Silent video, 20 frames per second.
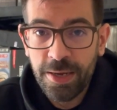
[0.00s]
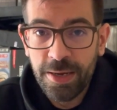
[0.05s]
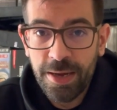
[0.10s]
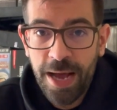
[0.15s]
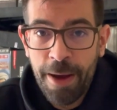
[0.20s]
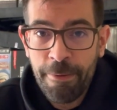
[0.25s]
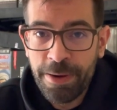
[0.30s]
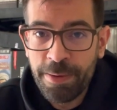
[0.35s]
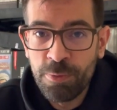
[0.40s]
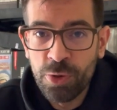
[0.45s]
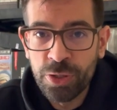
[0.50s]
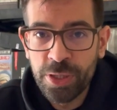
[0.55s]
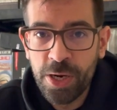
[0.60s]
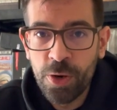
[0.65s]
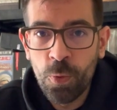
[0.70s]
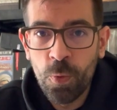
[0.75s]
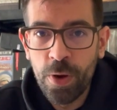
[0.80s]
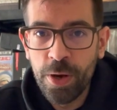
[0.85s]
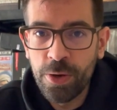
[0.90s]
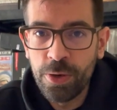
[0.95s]
Abrimos el
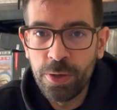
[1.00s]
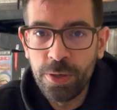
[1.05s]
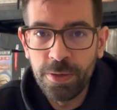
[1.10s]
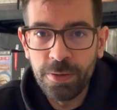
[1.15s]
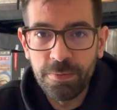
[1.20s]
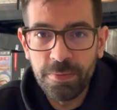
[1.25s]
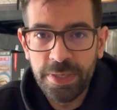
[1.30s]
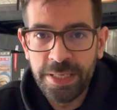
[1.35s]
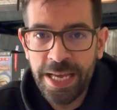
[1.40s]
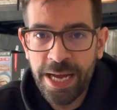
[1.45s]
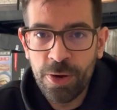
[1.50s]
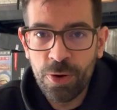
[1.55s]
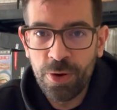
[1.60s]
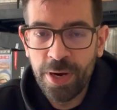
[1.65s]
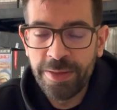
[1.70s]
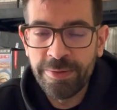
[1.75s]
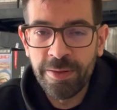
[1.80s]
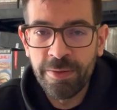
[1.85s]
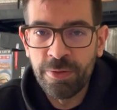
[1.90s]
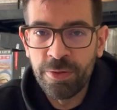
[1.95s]
juego ya con
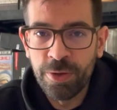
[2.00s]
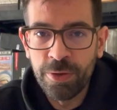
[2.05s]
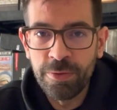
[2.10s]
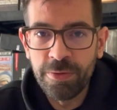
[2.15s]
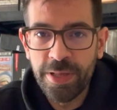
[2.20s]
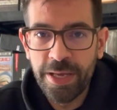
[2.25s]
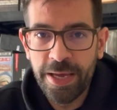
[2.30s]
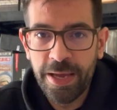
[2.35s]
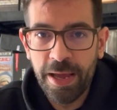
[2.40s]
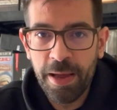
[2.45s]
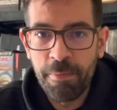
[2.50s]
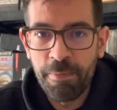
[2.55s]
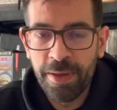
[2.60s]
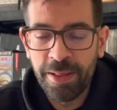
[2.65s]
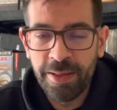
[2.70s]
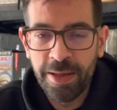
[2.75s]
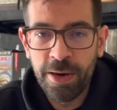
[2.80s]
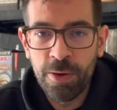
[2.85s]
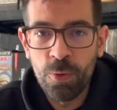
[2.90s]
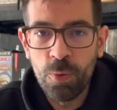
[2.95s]
la intención de
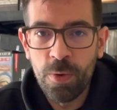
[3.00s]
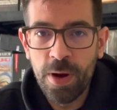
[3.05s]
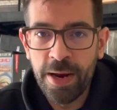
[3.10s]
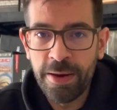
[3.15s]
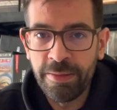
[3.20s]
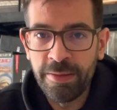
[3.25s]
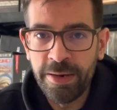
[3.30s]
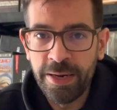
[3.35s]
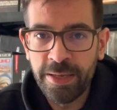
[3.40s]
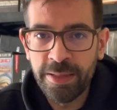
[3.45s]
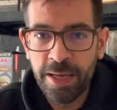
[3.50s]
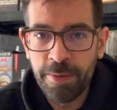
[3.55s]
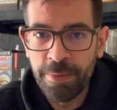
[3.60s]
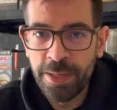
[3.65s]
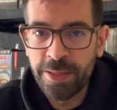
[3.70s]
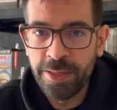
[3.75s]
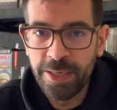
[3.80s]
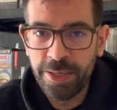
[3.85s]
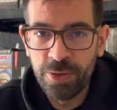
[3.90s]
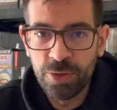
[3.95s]
empezar a jugar
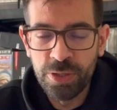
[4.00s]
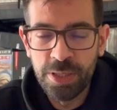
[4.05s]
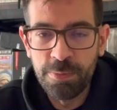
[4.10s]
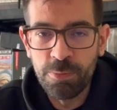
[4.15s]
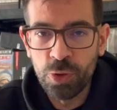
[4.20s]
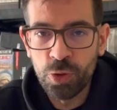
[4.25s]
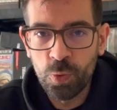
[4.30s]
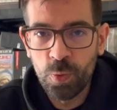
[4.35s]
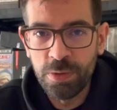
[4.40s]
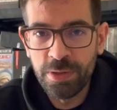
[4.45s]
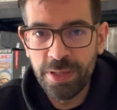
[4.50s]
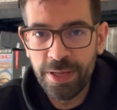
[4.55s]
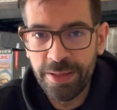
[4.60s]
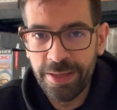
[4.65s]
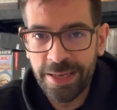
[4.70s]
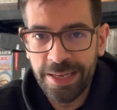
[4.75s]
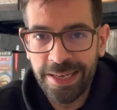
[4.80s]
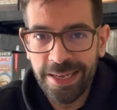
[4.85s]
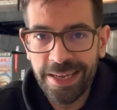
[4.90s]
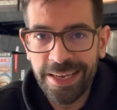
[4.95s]
directamente y nos dimos cuenta
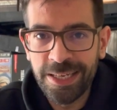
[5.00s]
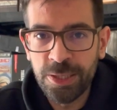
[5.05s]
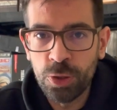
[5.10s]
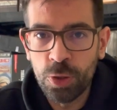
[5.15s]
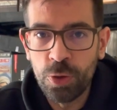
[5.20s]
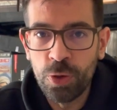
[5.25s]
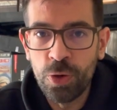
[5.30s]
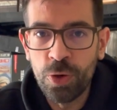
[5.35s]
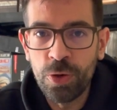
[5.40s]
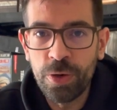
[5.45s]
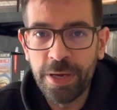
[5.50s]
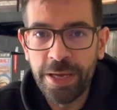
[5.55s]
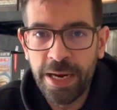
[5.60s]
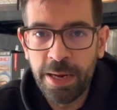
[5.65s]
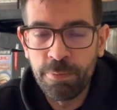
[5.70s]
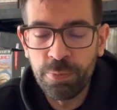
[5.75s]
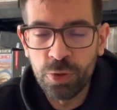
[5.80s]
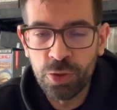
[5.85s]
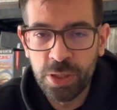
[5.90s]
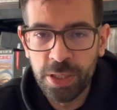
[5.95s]
de que eso no
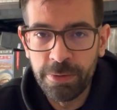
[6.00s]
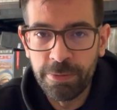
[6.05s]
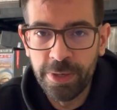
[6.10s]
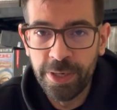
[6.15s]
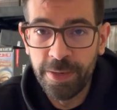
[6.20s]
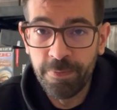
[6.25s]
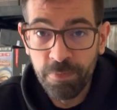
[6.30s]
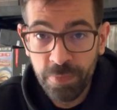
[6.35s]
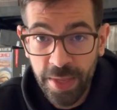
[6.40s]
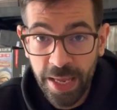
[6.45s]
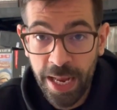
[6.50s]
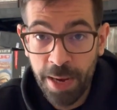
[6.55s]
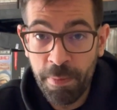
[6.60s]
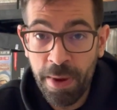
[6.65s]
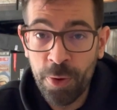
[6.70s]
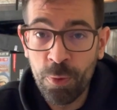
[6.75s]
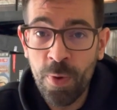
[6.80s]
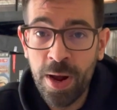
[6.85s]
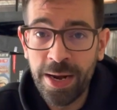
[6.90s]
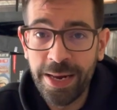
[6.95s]
era posible. El
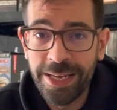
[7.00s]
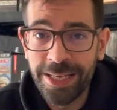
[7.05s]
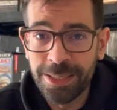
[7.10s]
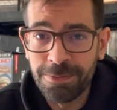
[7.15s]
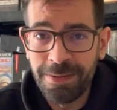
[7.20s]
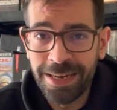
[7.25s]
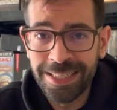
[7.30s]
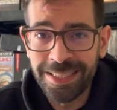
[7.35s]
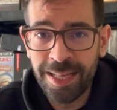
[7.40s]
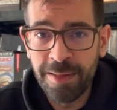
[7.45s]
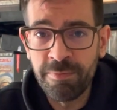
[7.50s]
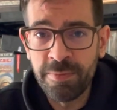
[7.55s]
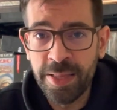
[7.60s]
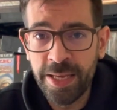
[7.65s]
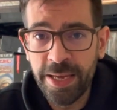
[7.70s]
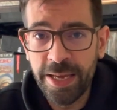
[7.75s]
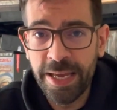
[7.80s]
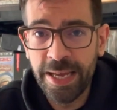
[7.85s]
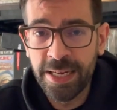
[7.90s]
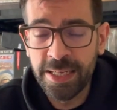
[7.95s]
manual es
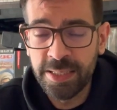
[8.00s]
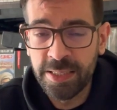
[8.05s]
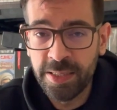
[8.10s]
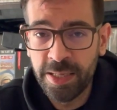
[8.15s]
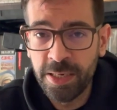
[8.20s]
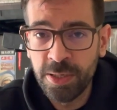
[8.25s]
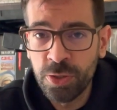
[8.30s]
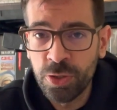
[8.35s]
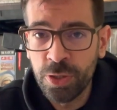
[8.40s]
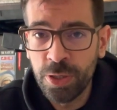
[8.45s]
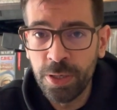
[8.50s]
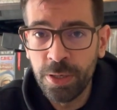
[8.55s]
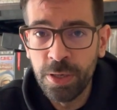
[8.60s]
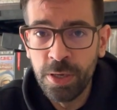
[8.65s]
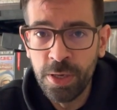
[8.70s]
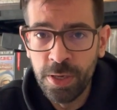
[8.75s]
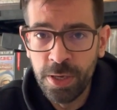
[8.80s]
bastante extenso,